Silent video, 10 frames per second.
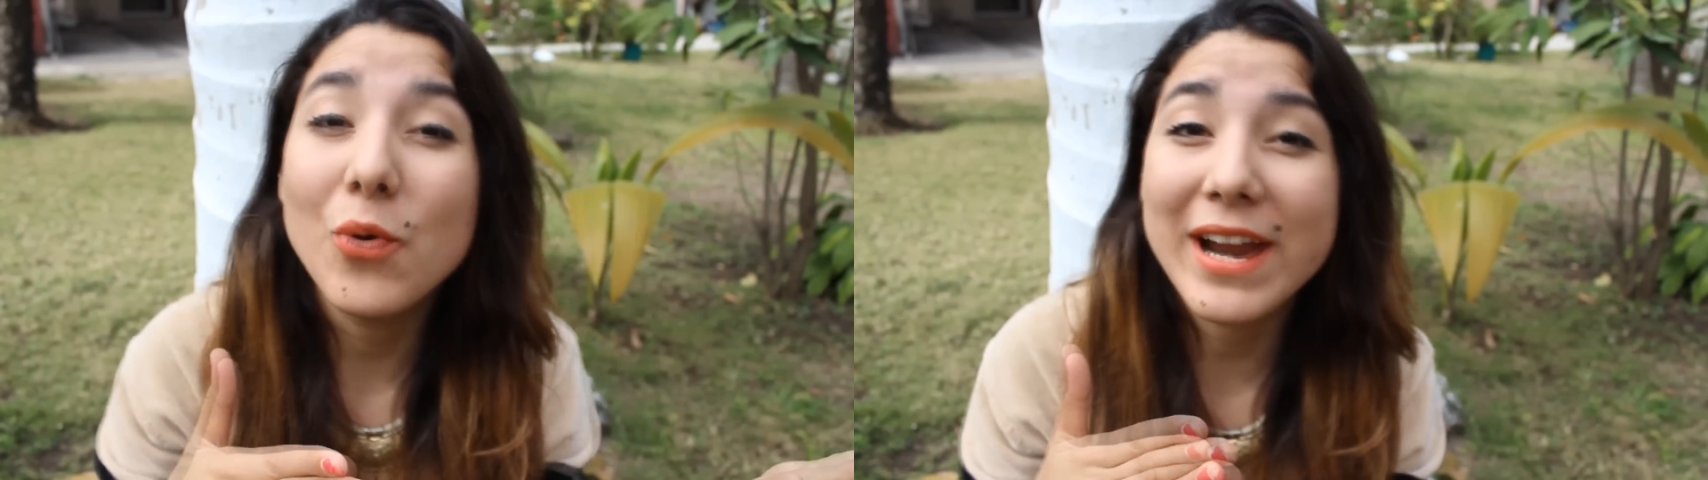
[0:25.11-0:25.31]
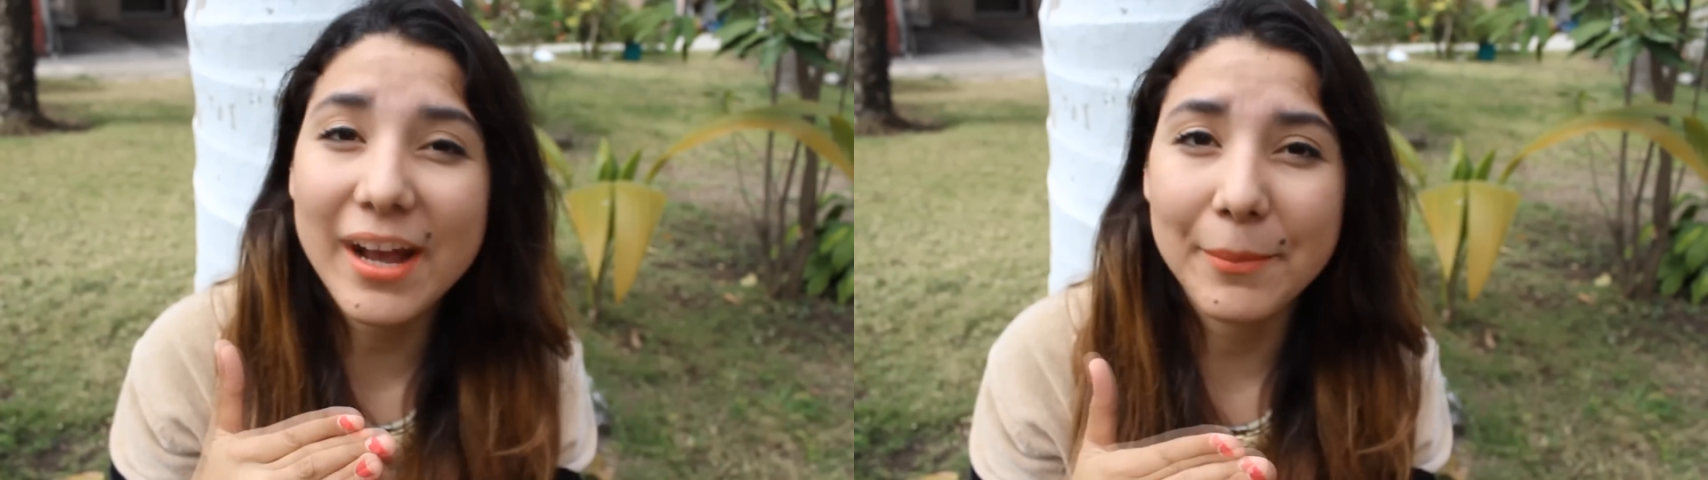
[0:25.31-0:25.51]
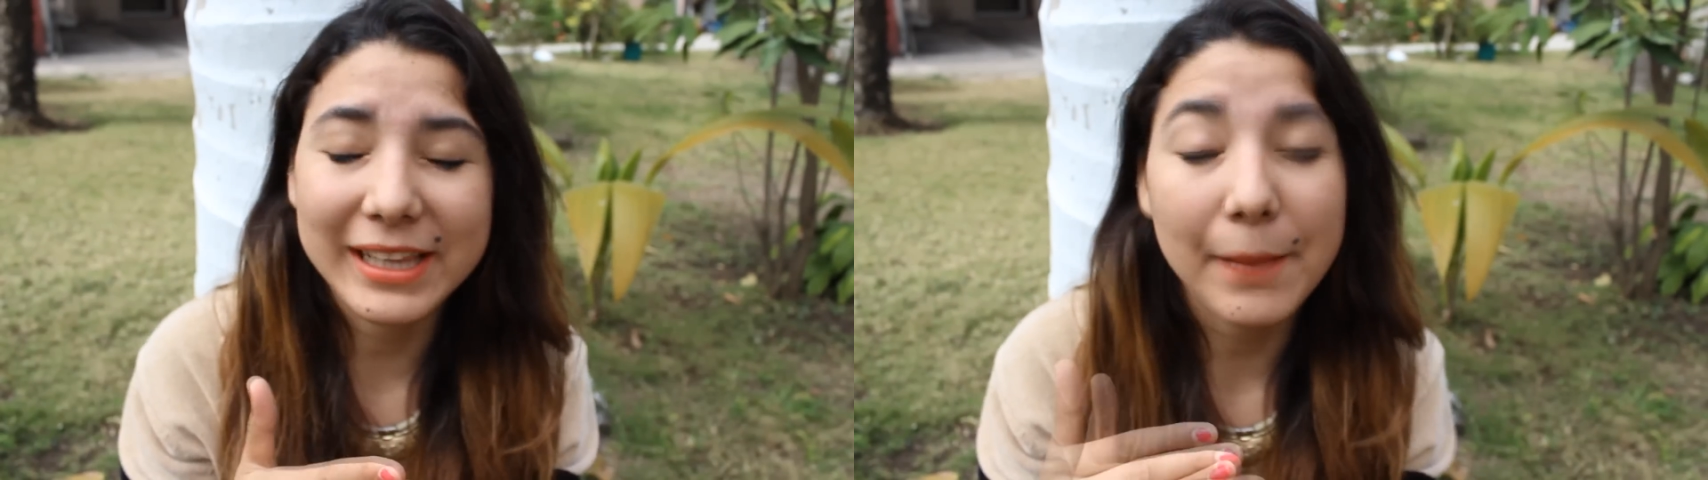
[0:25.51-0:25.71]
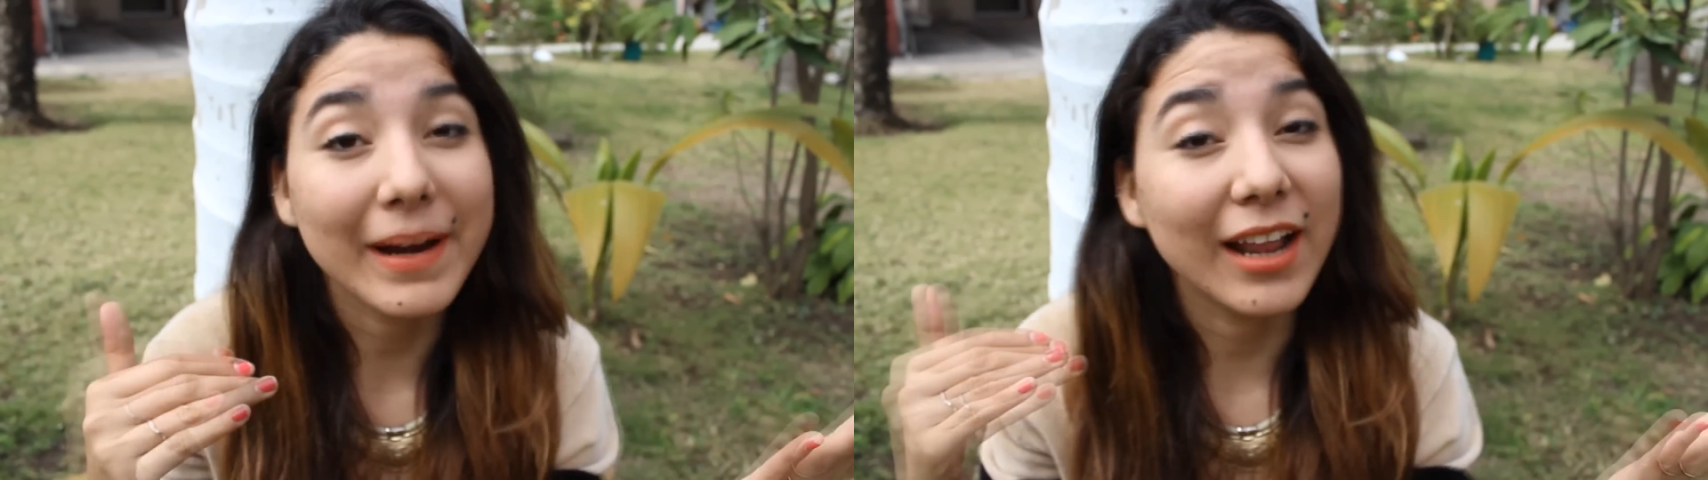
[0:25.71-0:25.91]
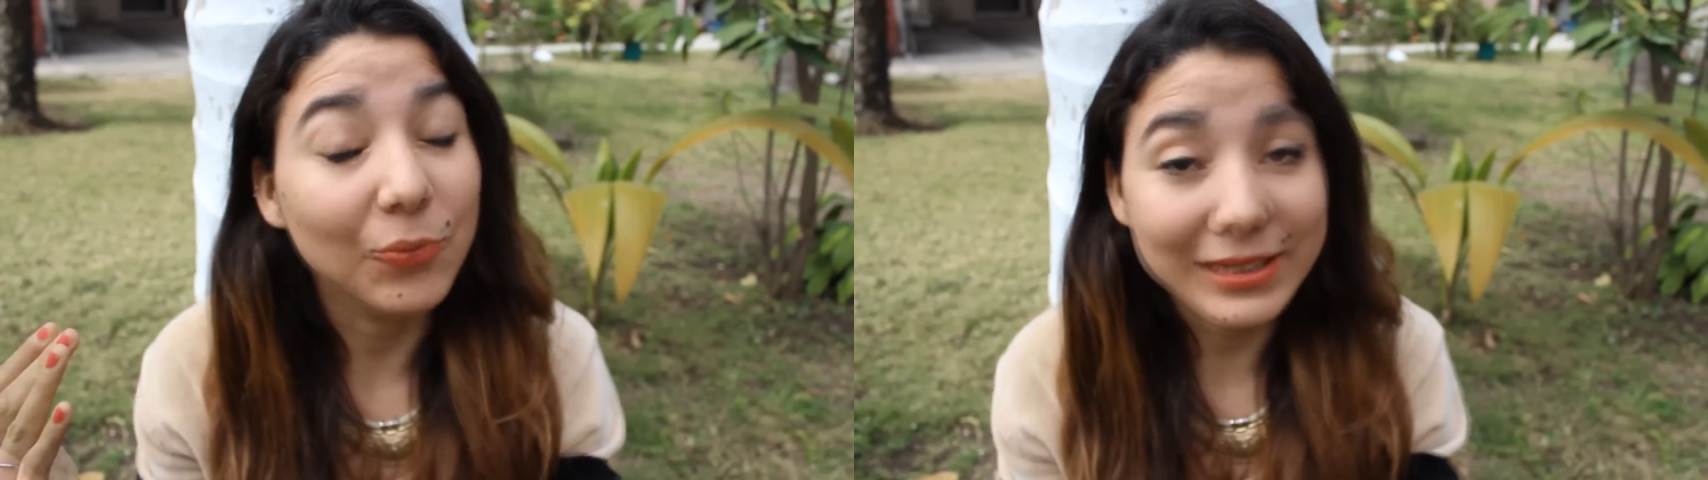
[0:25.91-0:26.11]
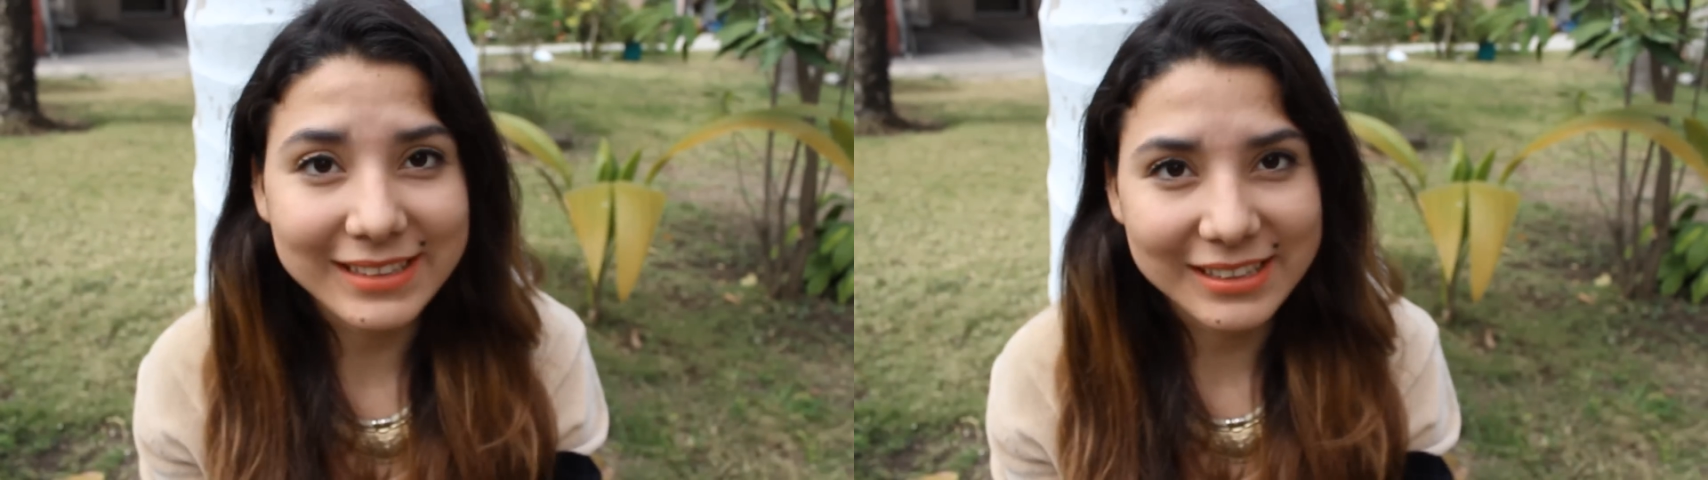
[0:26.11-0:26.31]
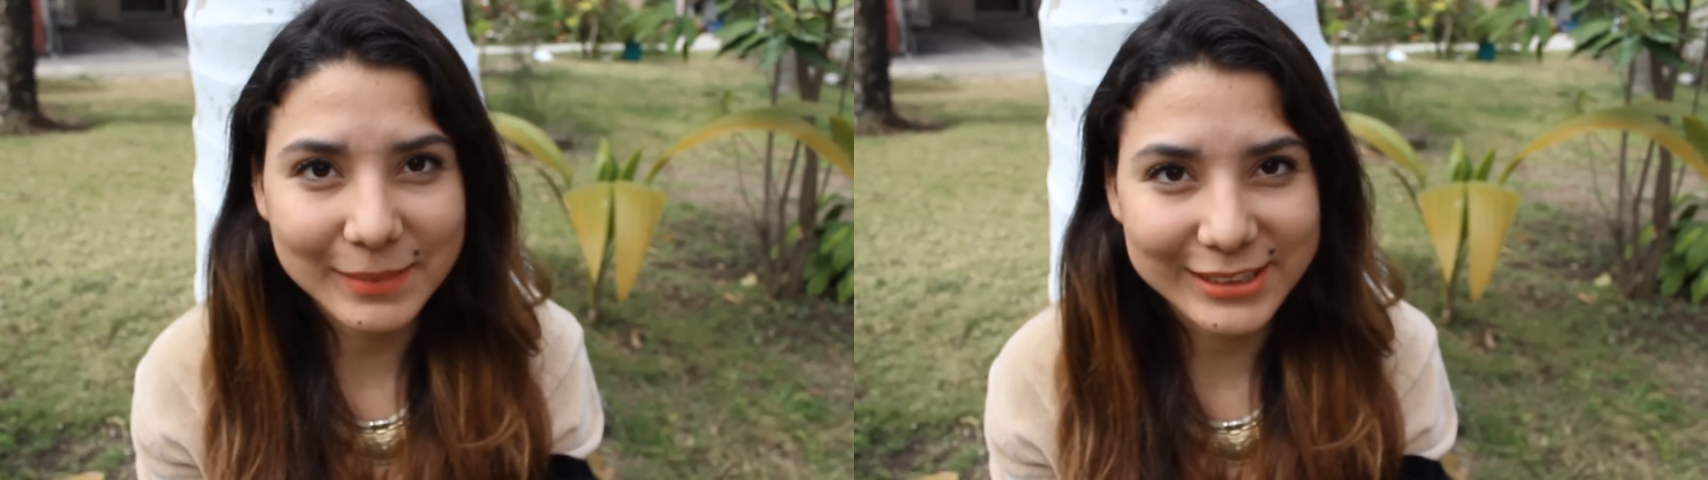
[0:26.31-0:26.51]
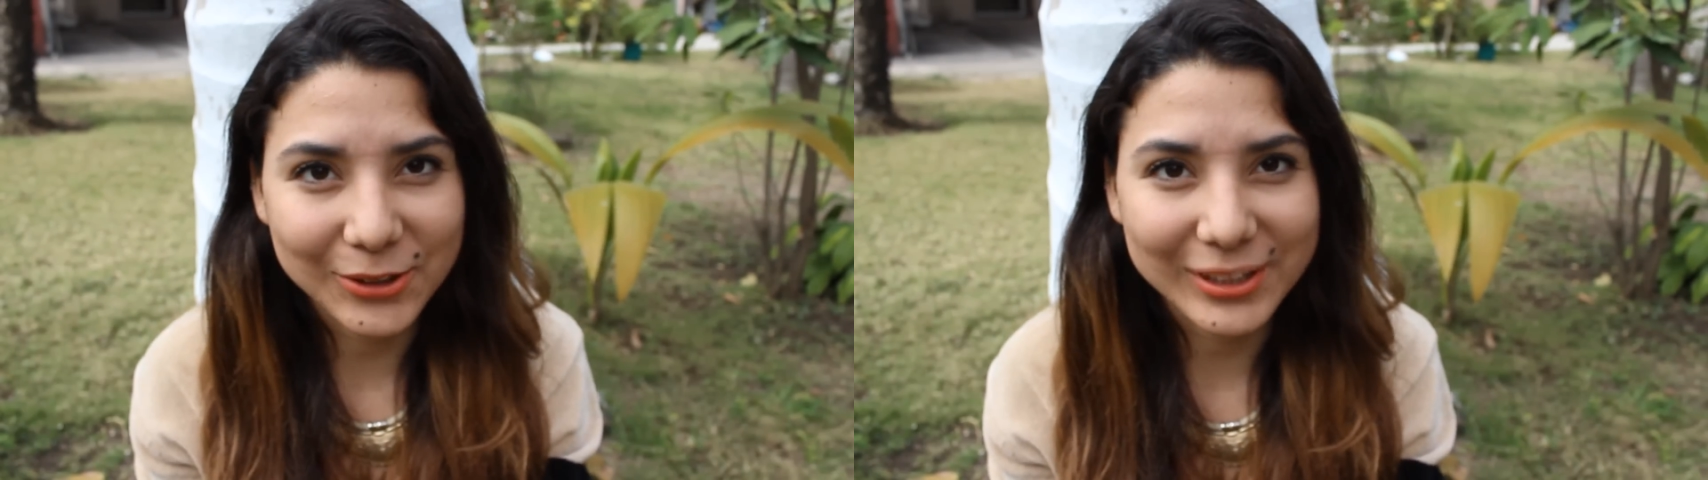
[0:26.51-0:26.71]
una camita para
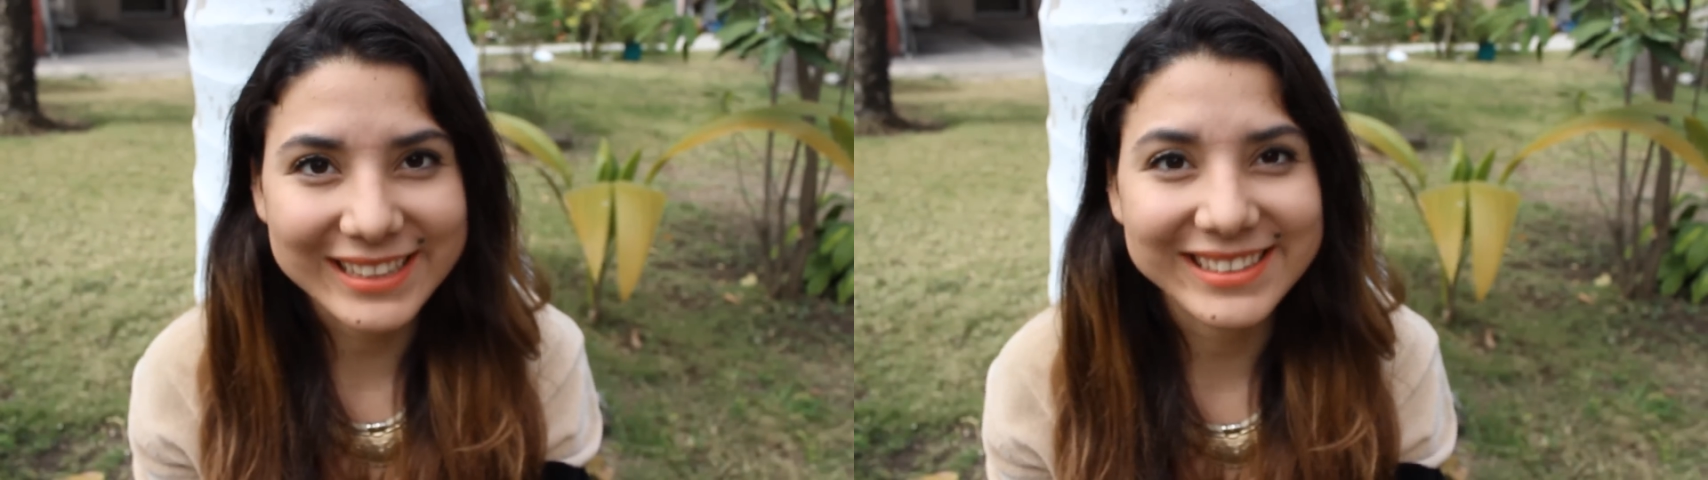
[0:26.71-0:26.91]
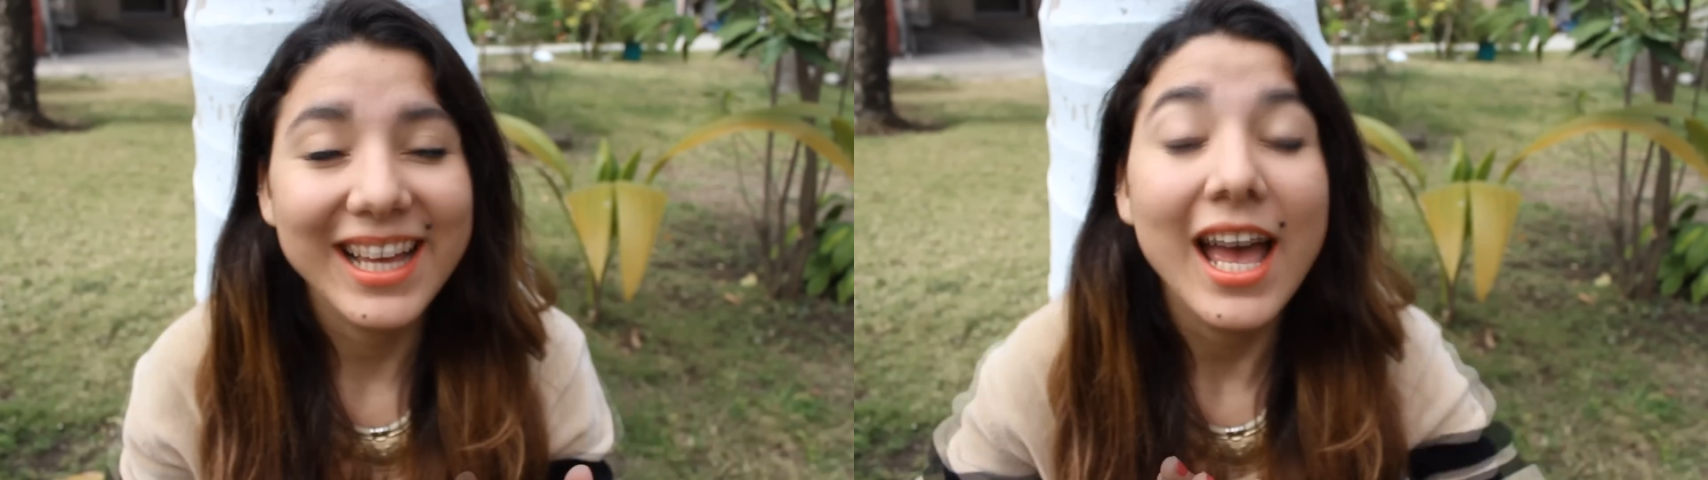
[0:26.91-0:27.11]
nuestras mascotas.